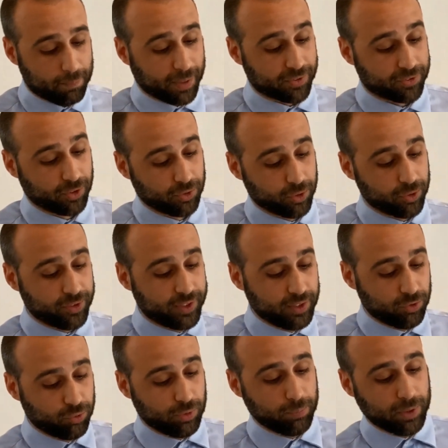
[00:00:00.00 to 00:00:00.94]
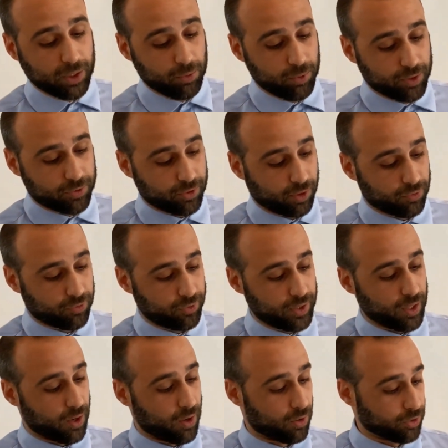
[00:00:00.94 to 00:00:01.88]
passant de 18 800
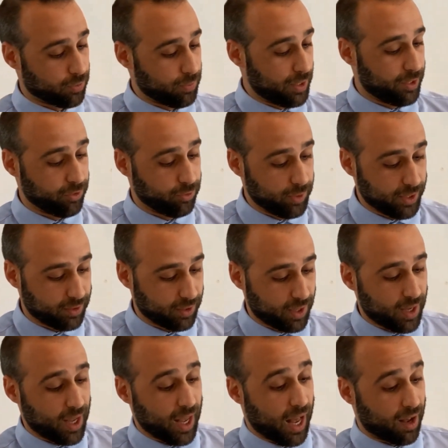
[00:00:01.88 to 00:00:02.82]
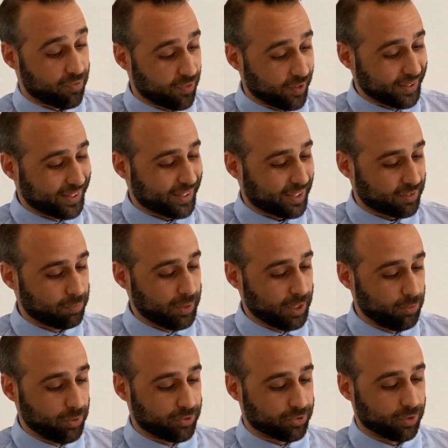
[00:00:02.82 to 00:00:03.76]
faits en 2018 à 24
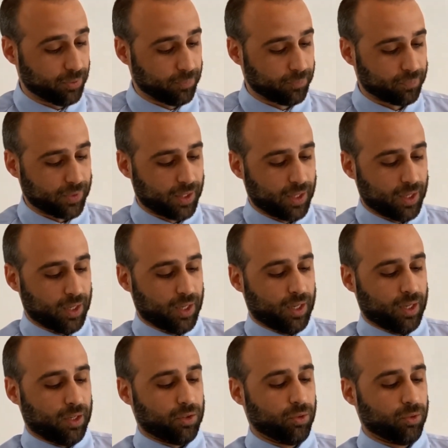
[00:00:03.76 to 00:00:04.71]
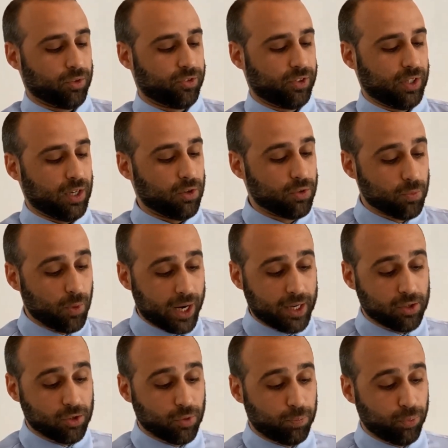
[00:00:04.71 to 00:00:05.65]
800. Donc c'est une
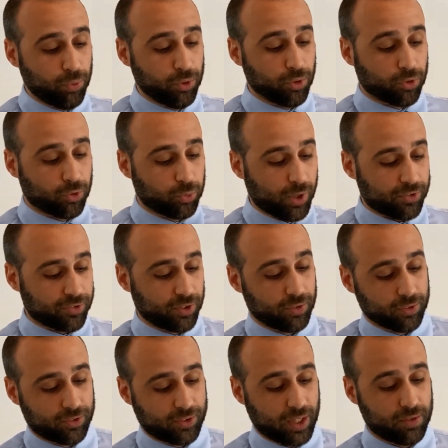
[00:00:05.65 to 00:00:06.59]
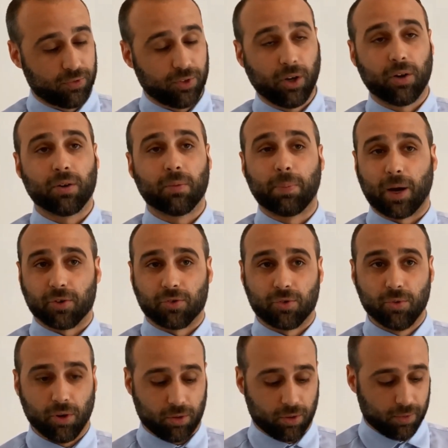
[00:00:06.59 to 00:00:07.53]
moyenne de plus de 67 viols par
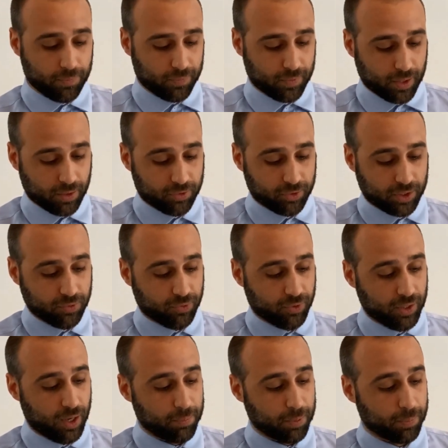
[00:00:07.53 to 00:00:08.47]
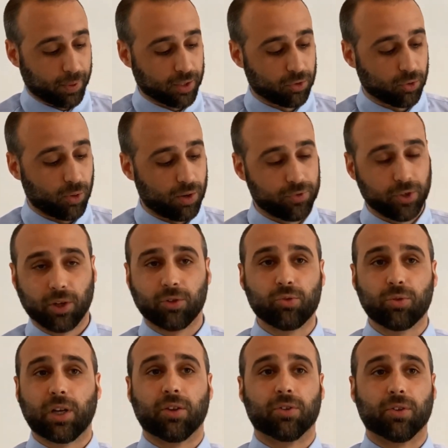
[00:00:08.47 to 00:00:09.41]
jour, ce qui fait à peu près 3 viols
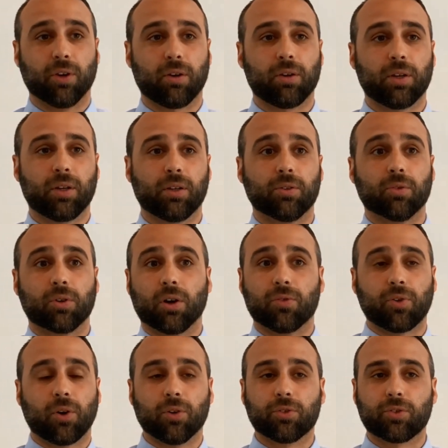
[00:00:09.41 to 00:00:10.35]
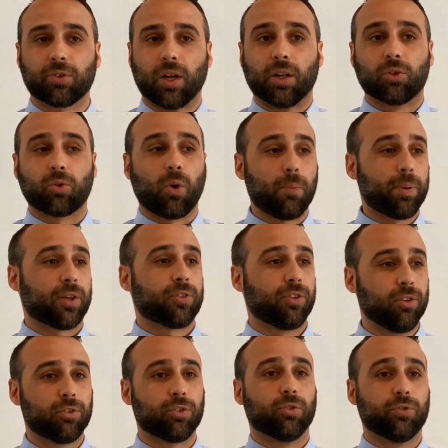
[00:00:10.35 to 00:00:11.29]
toutes les heures. Donc en France, 3
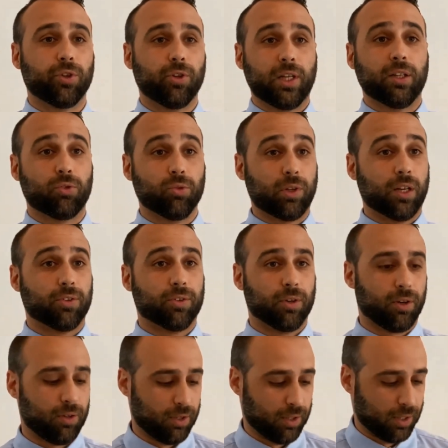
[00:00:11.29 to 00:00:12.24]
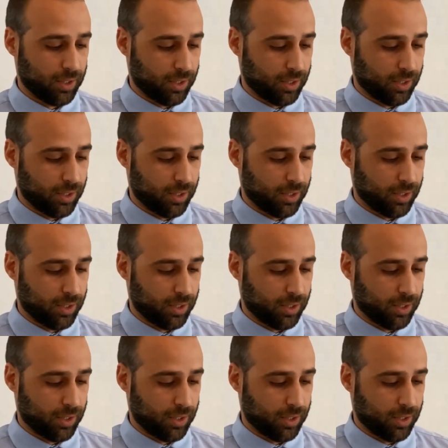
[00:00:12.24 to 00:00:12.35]
personnes sont violées toutes les heures.